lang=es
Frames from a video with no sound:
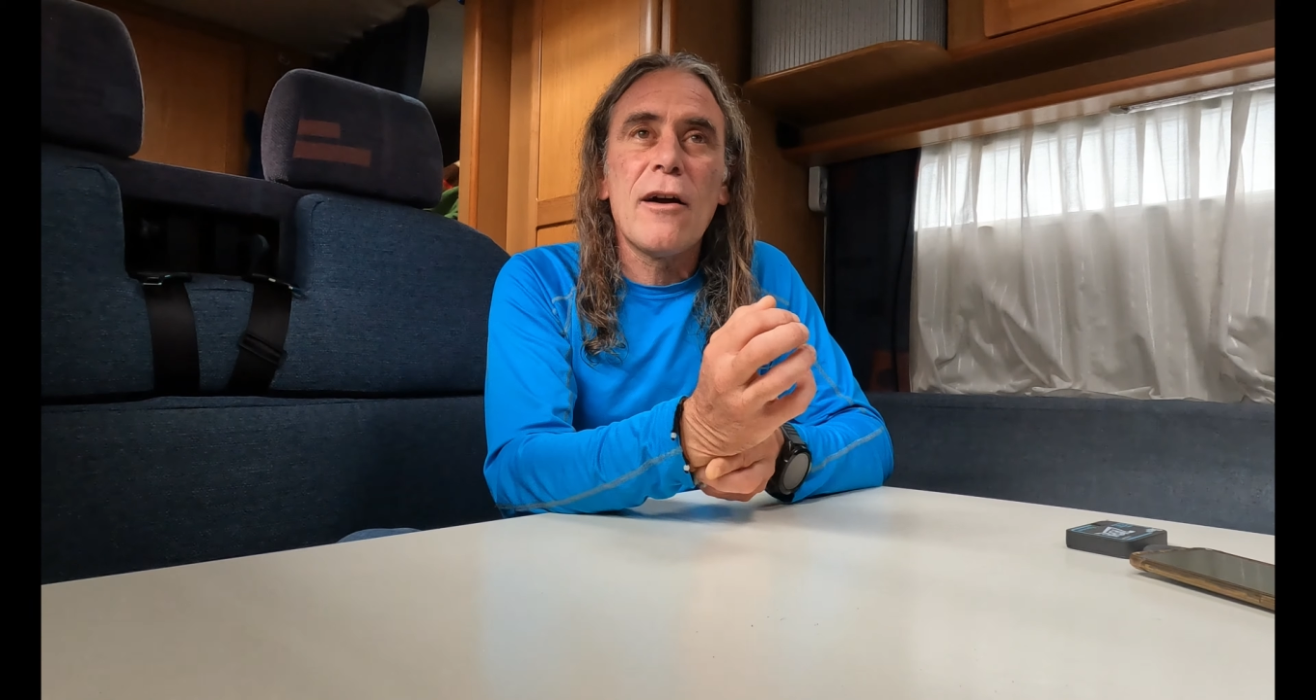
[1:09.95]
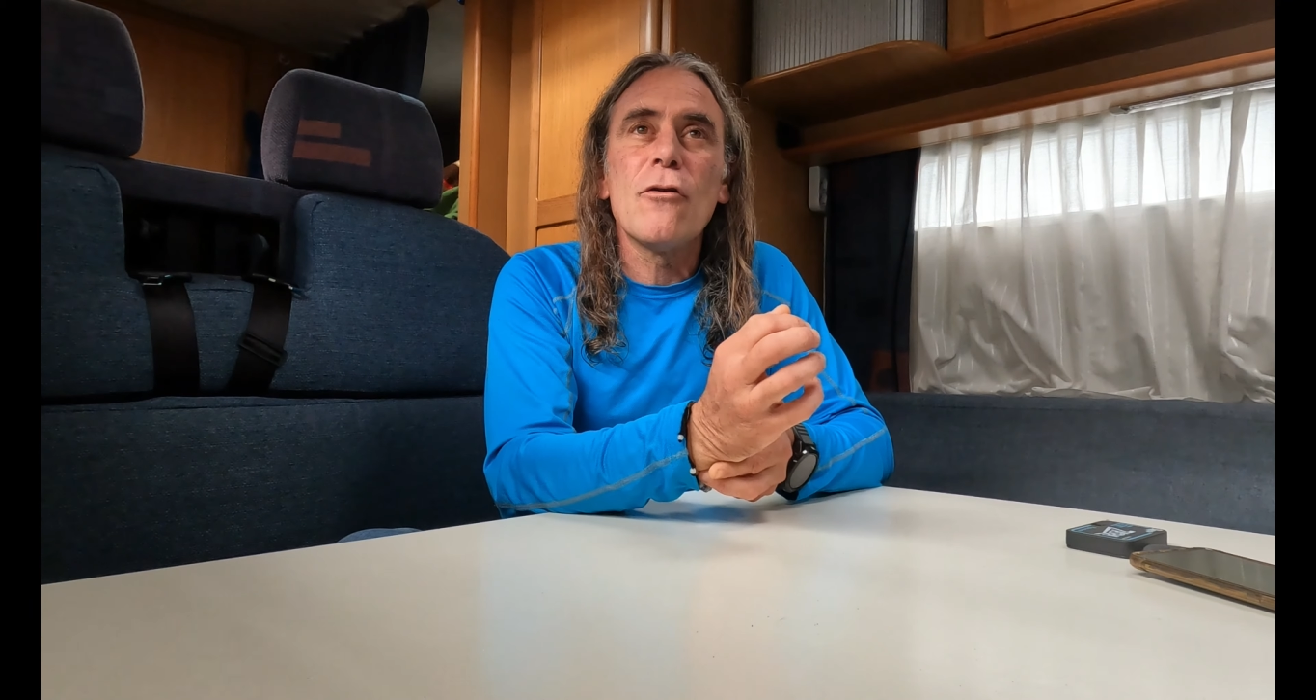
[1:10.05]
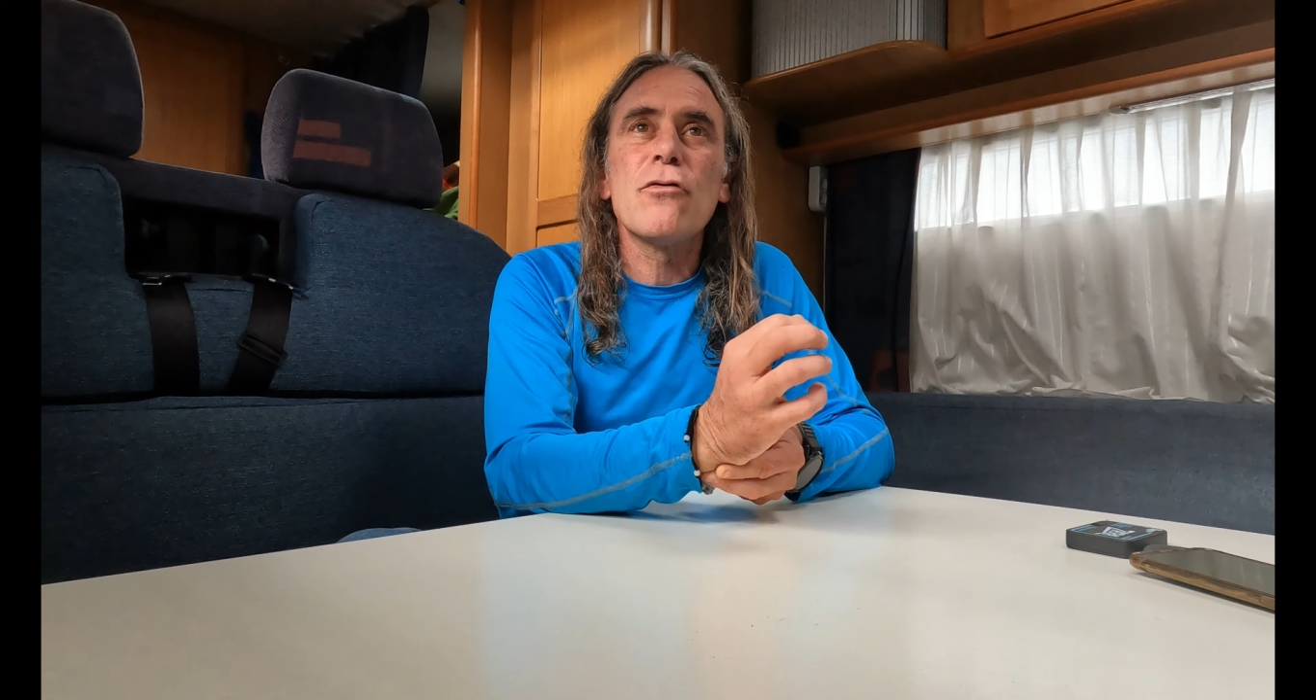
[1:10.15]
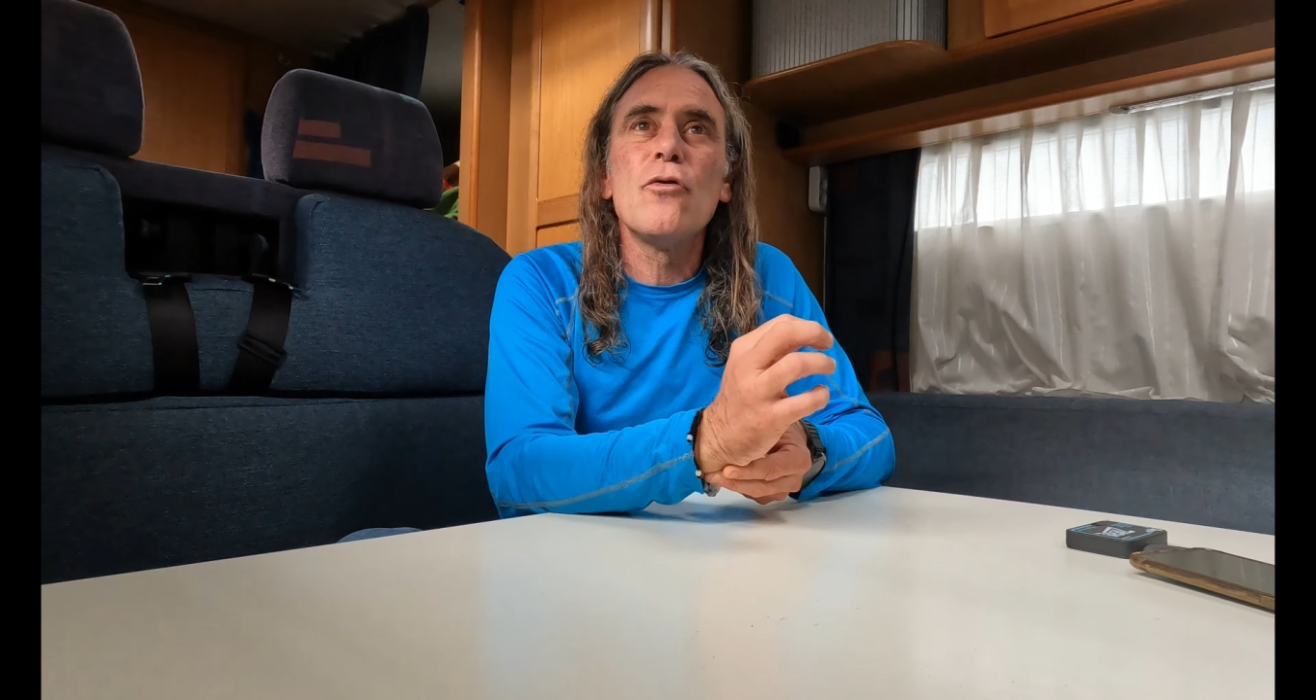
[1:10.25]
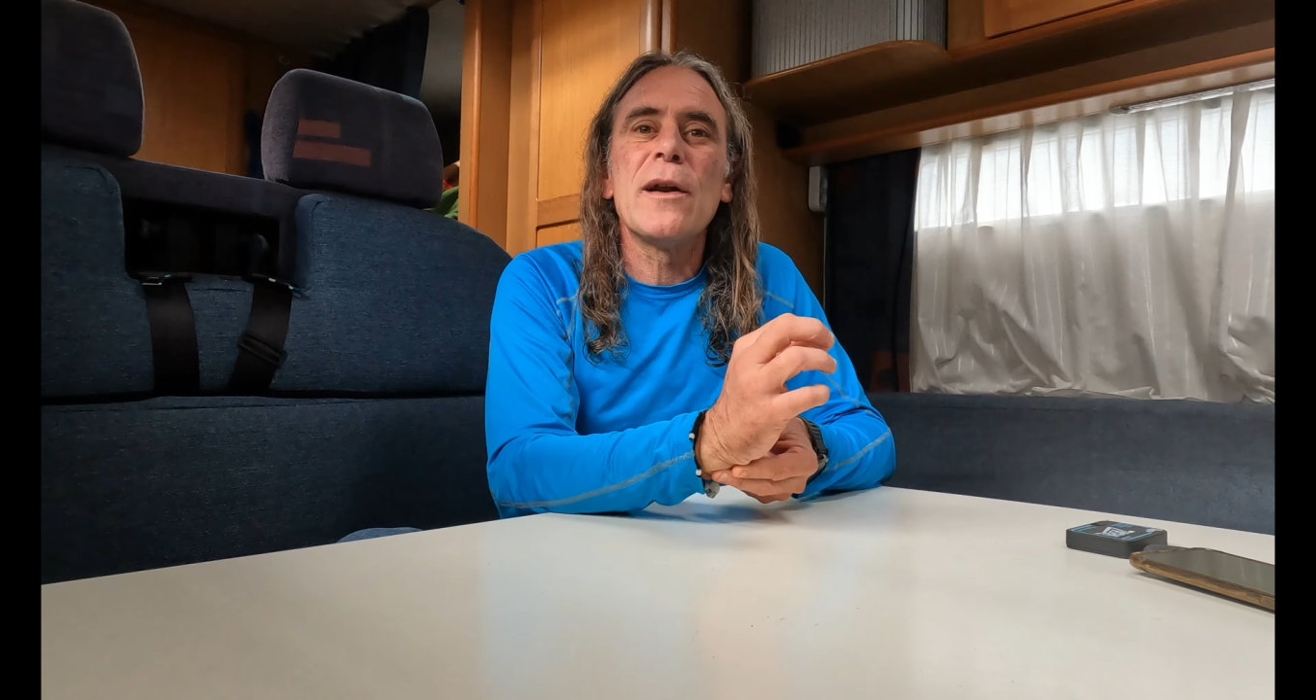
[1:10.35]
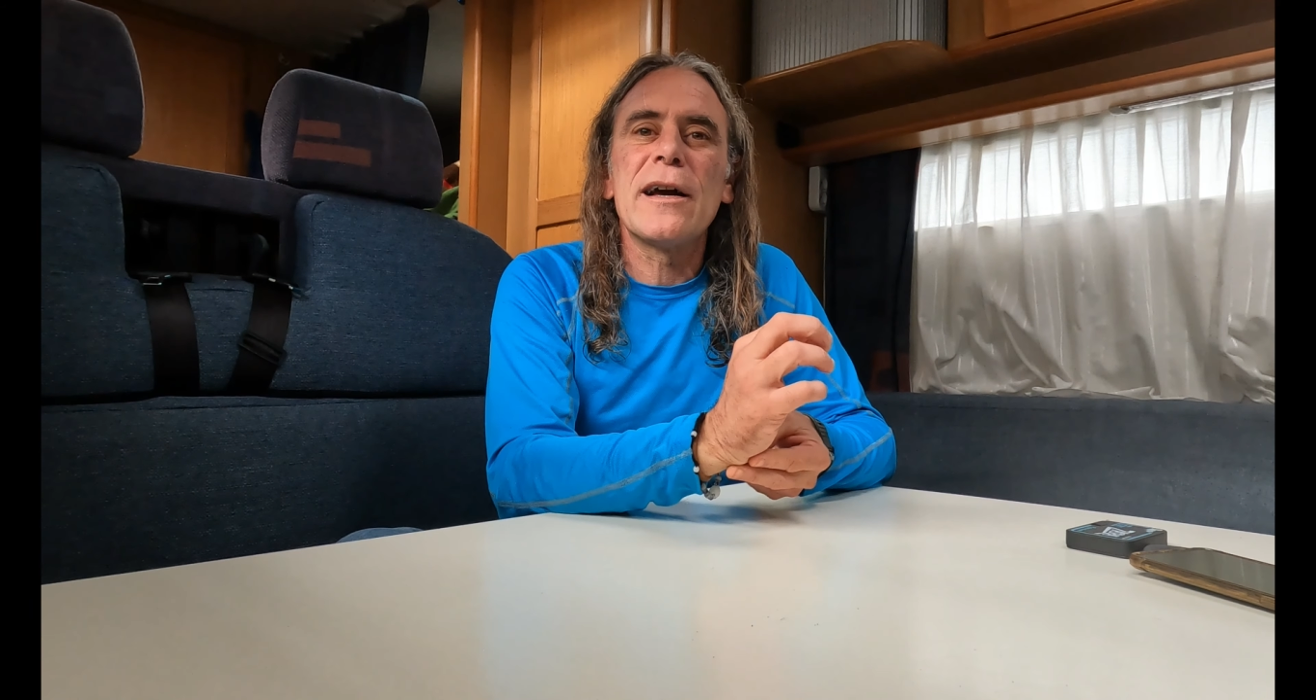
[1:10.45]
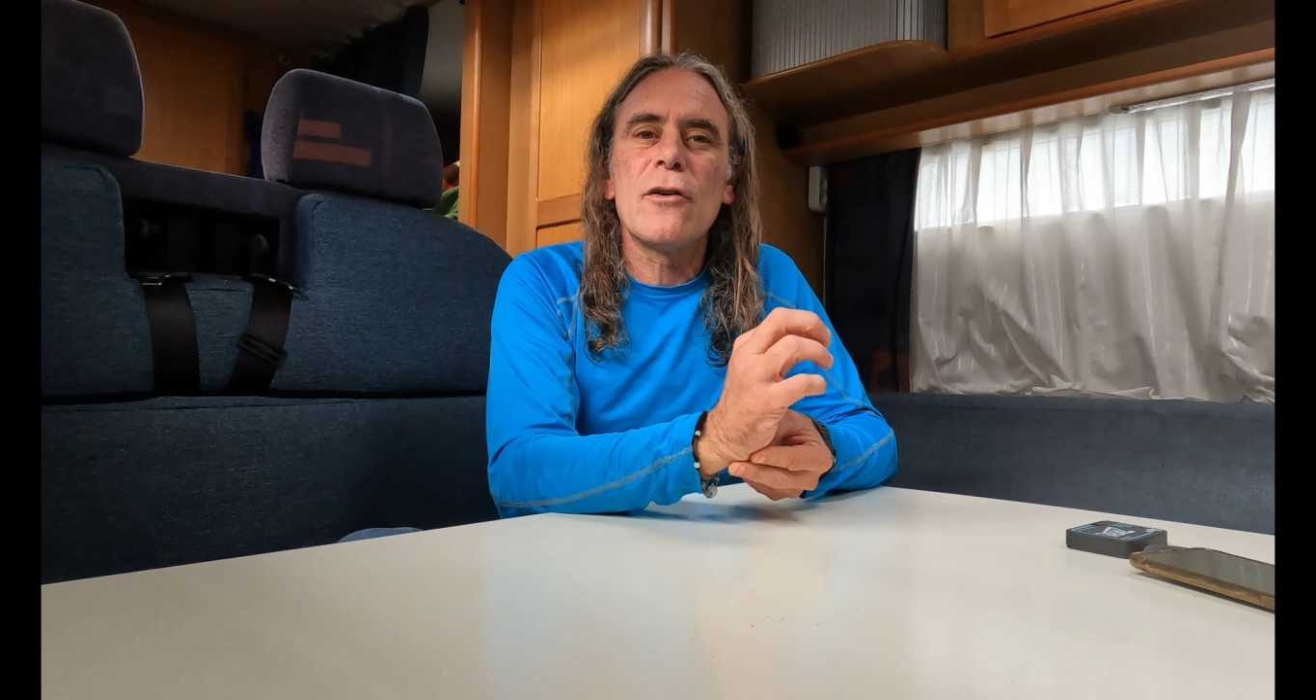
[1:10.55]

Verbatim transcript: octubre,